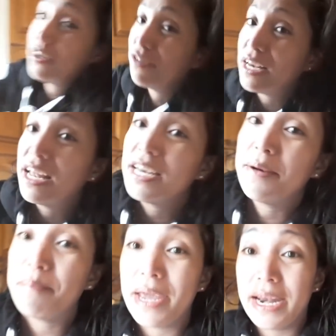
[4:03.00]
ano nila
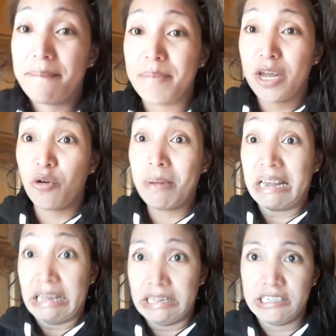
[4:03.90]
ng pera pero
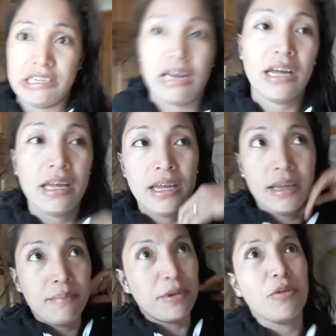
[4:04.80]
maliit siya
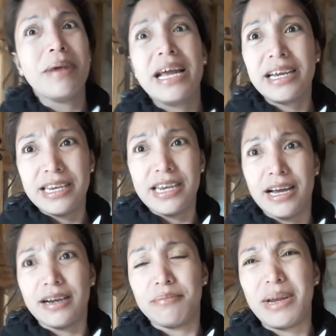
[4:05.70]
pero malaki
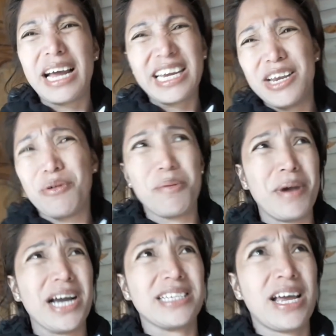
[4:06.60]
din ang malaki daw ang
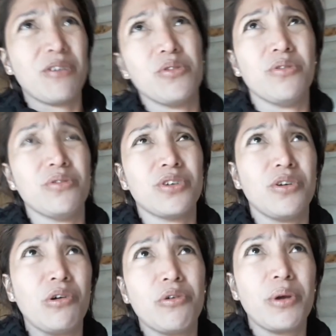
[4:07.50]
mga sahod doon
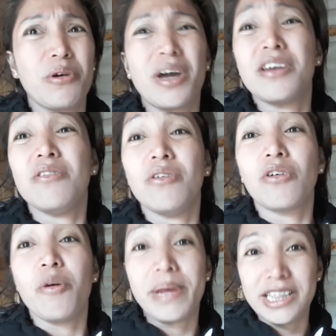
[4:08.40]
sa Norway or I don't
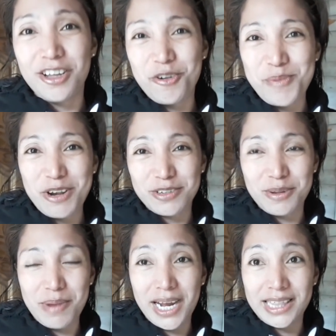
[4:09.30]
know comment down below
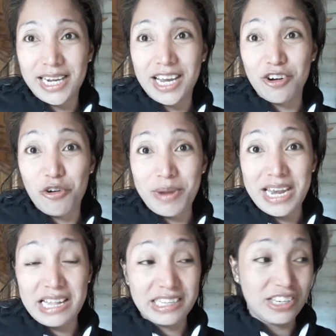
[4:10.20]
sa mga taga Norway
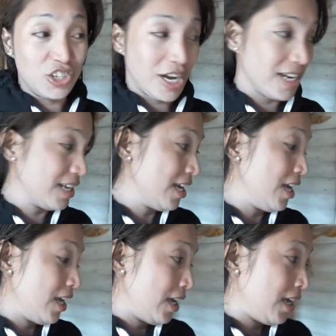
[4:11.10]
natin diyan
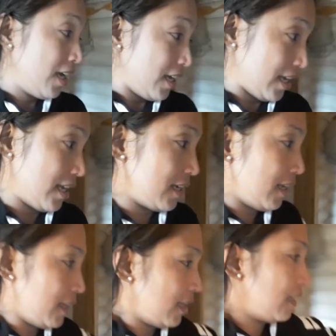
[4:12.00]
ayan
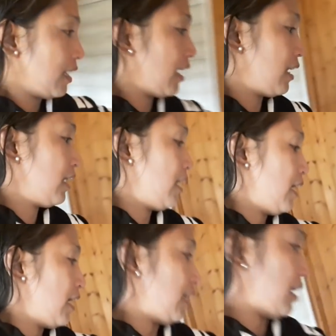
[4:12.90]
then
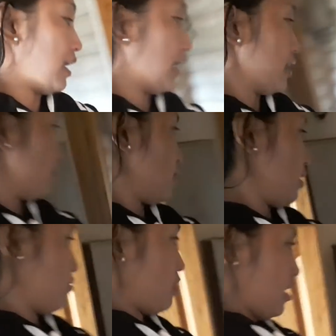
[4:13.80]
ilalagay ko na
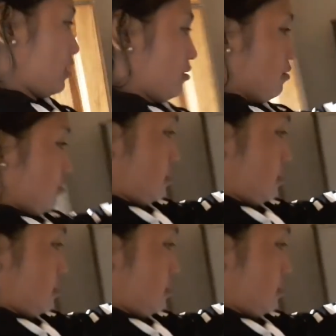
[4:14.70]
ito dito